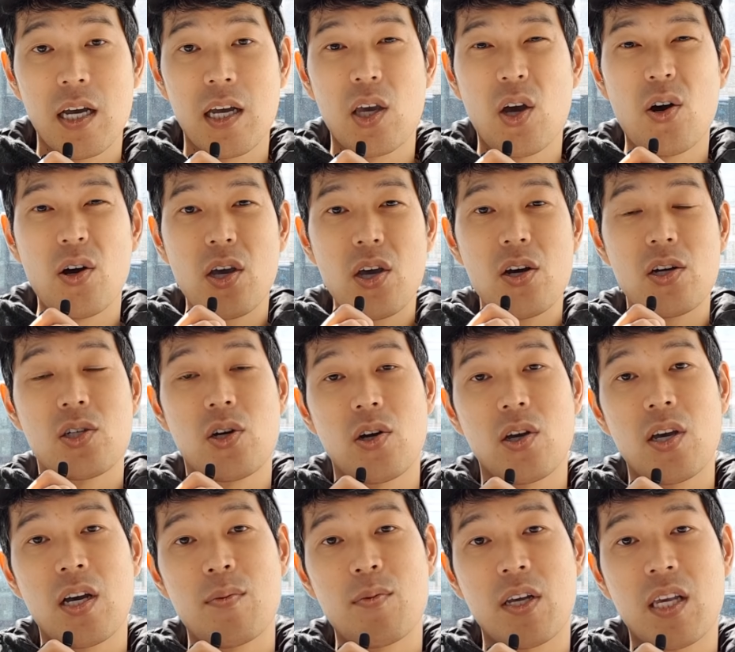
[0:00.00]
여기요
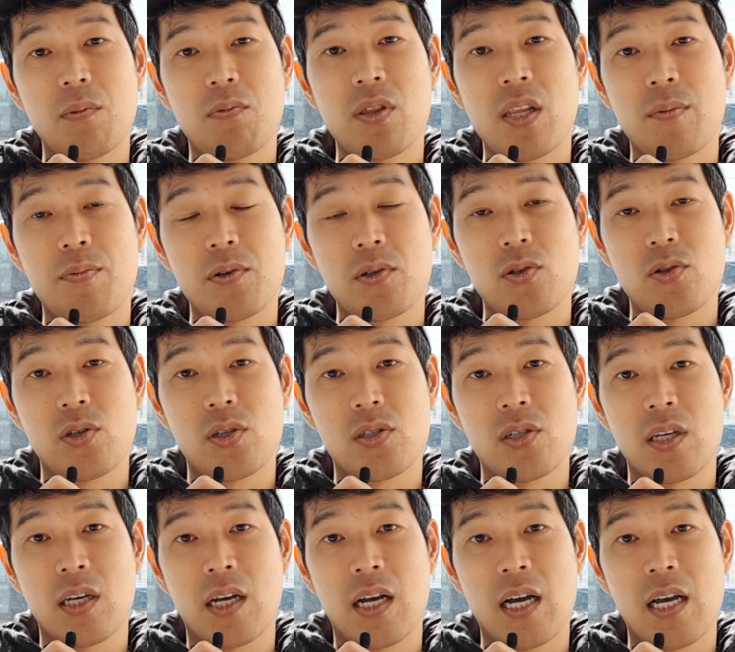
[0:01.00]
저기 요 하면 기분 나쁠 수도
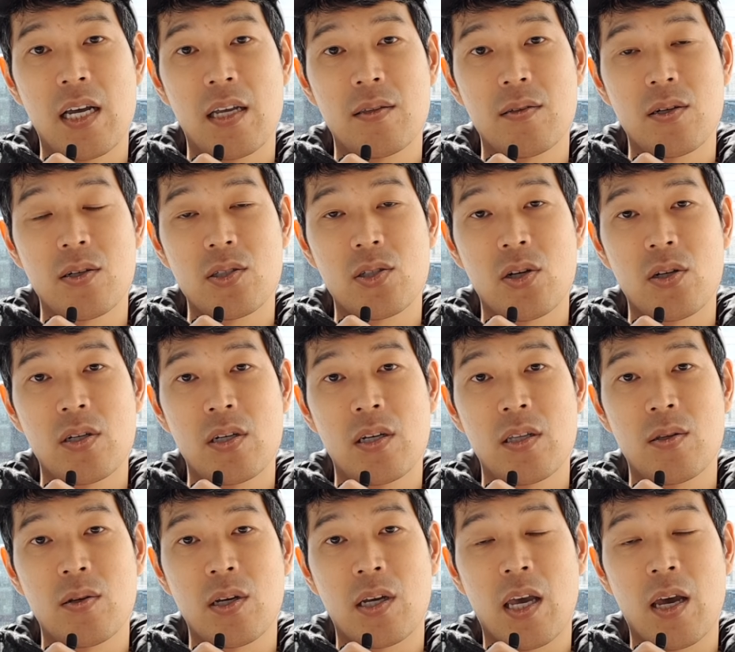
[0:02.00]
있으니까
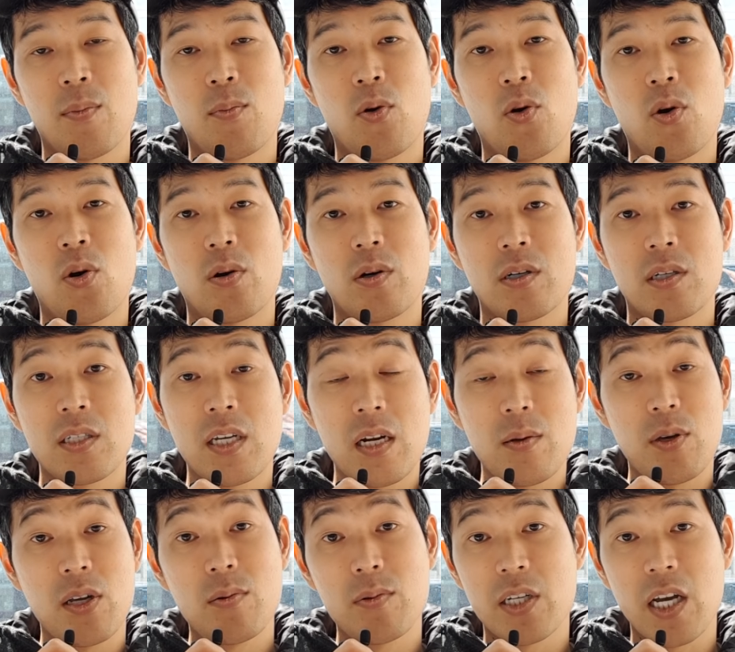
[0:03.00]
저는 이렇게 뭐 그
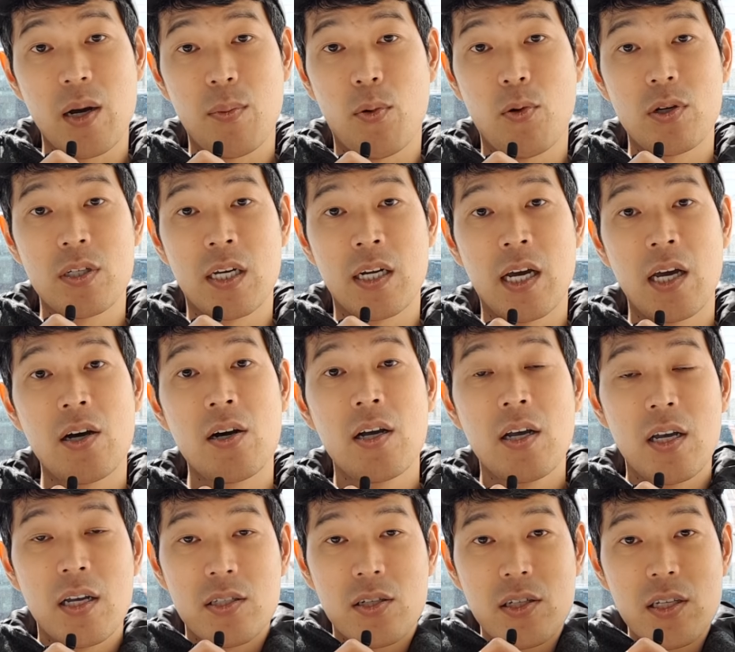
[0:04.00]
사람 이름을 제가 모르잖아요.
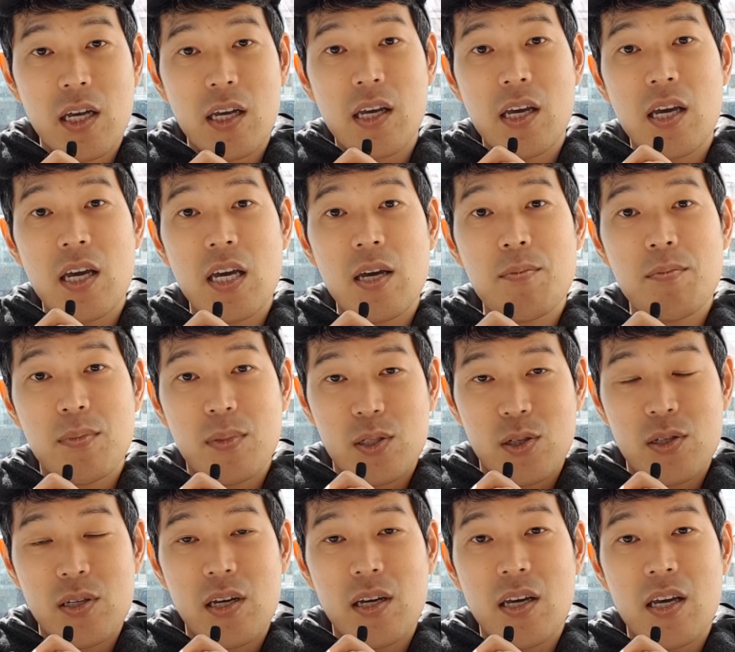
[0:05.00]
선생님,
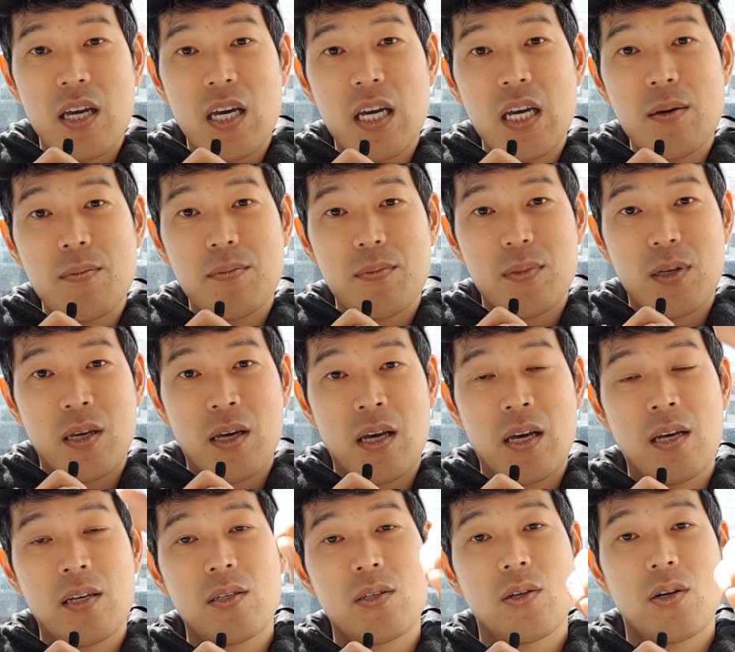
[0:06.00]
선생님,
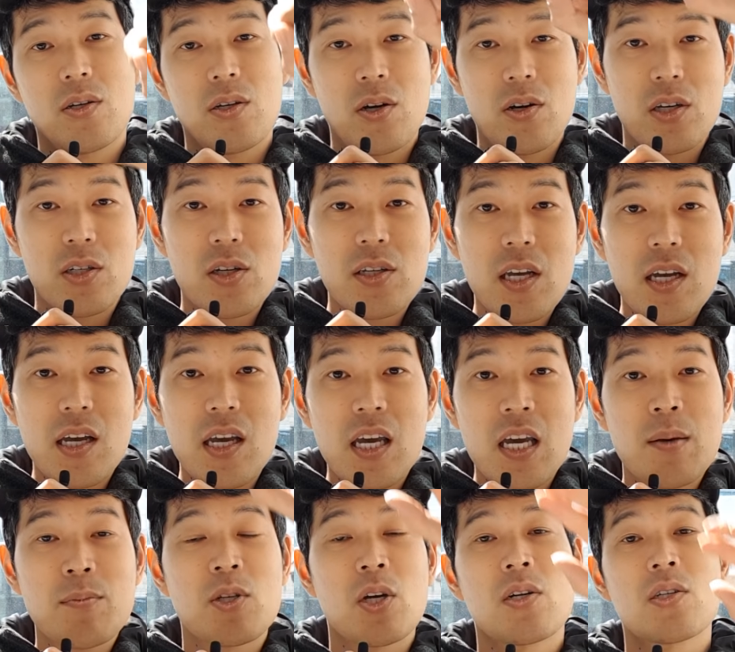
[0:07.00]
예, 여기
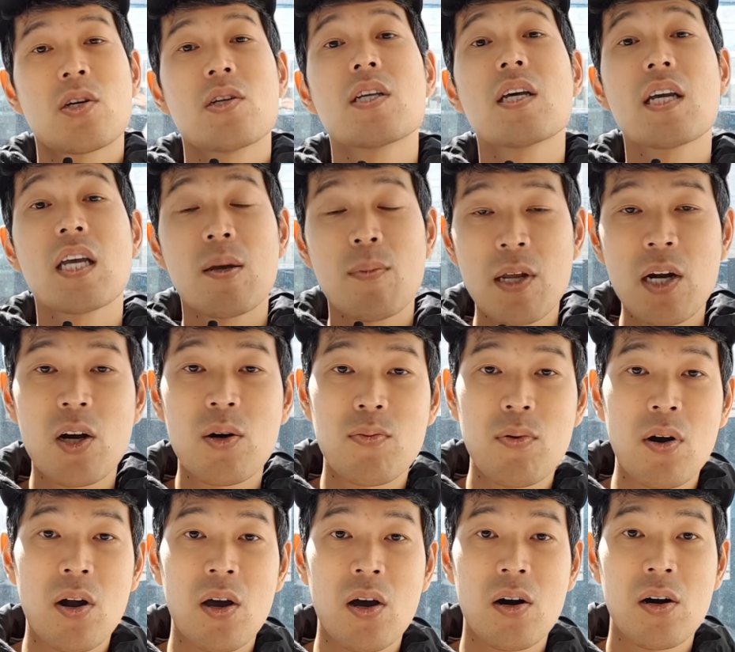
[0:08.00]
선생님, 저는 선생님이라고
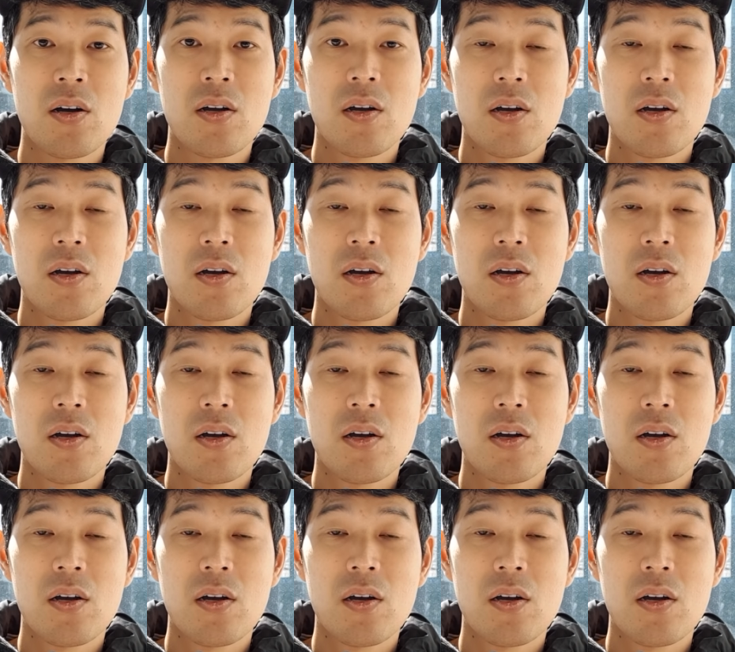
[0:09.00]
불러요.